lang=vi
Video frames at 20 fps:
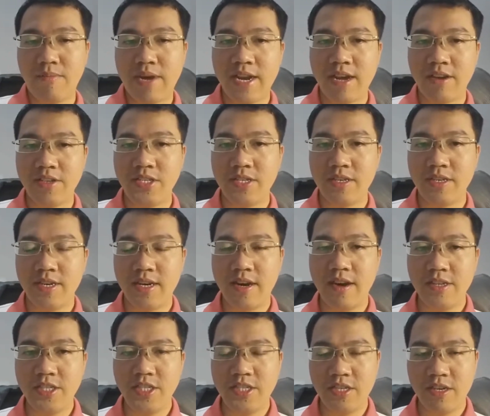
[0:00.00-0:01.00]
bạn nào
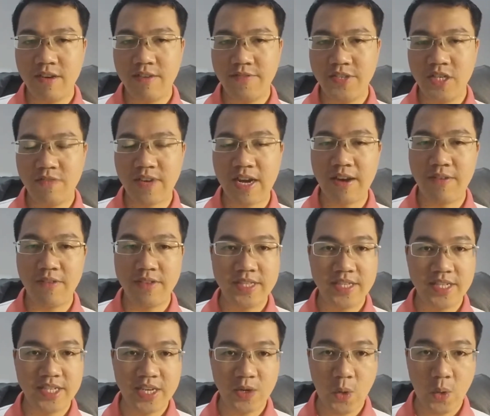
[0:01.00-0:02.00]
chưa chưa chưa
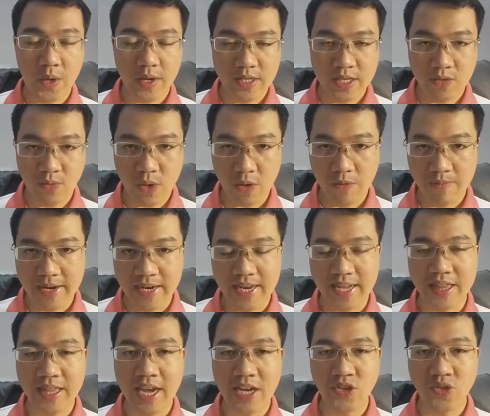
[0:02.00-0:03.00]
vào trang web, trang web của mình
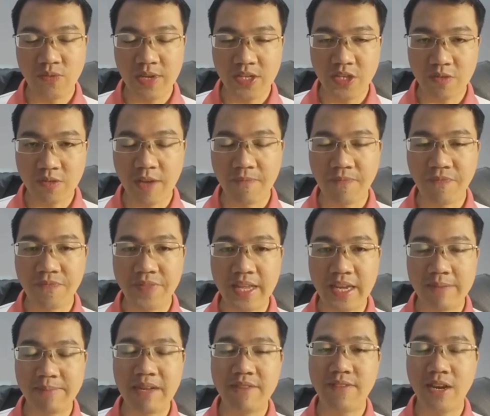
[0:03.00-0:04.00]
là tiếng trung net.com
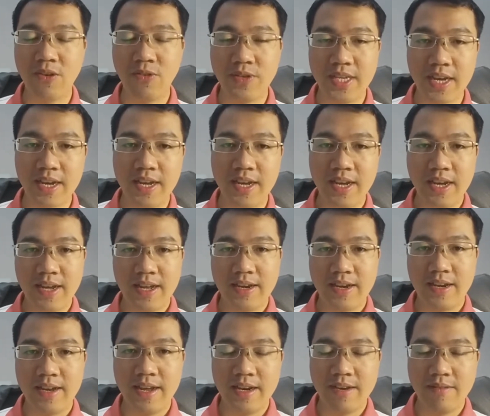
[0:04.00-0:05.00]
thì các bạn vào luôn nha
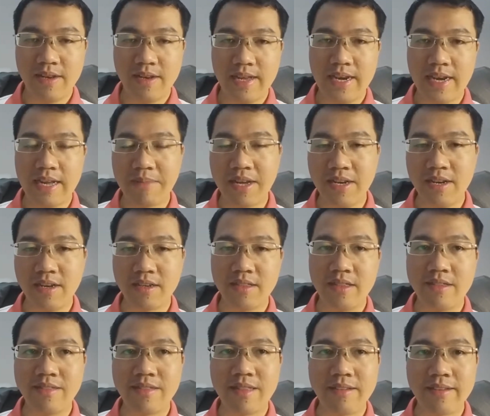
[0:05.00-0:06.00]
để để nắm bắt được
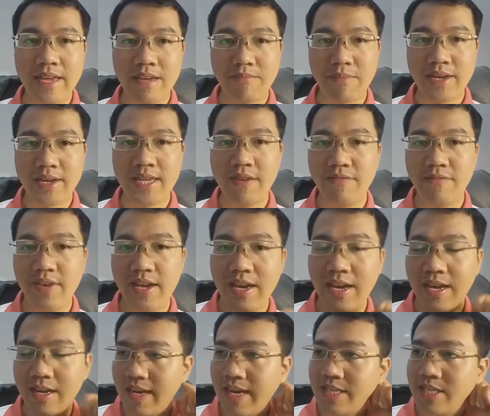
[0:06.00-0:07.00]
tình hình mới nhất về
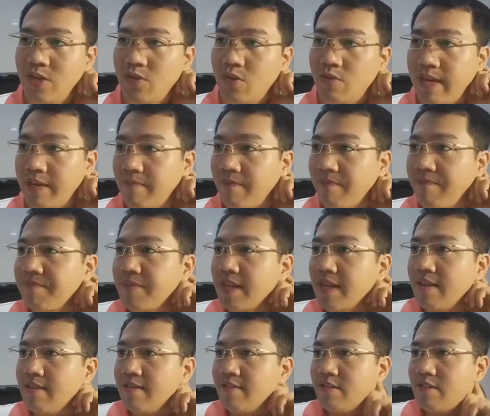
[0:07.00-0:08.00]
lịch livestream của mình
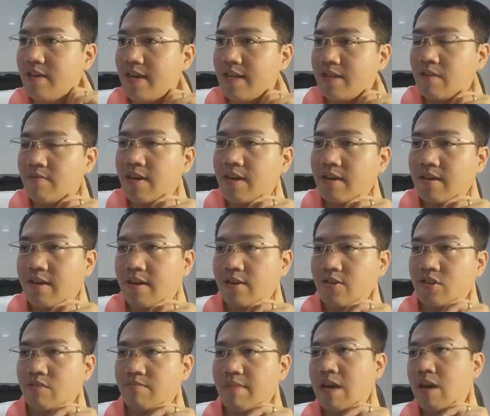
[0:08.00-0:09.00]
à, từ vựng uh,
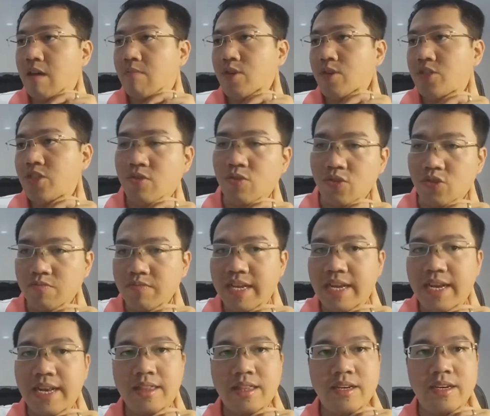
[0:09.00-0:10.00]
ờ, trong bài học buổi trước của chúng
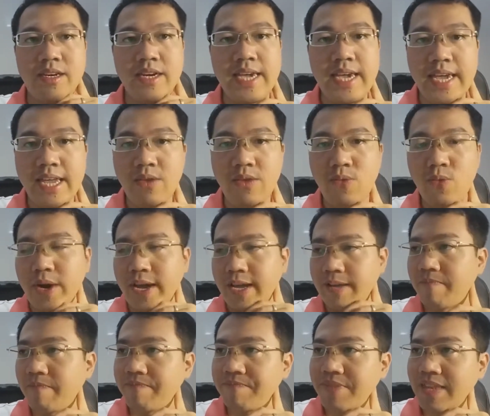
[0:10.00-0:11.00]
ta là từ in
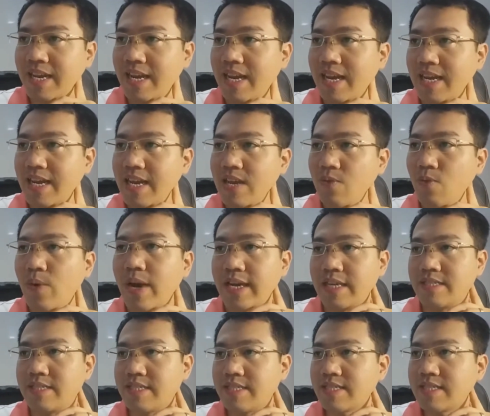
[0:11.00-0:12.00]
quẩy hay là in
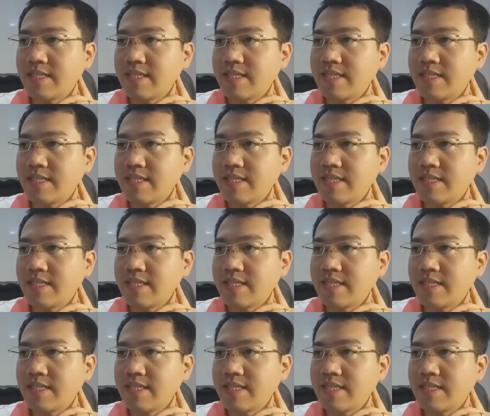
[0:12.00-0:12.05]
quẩy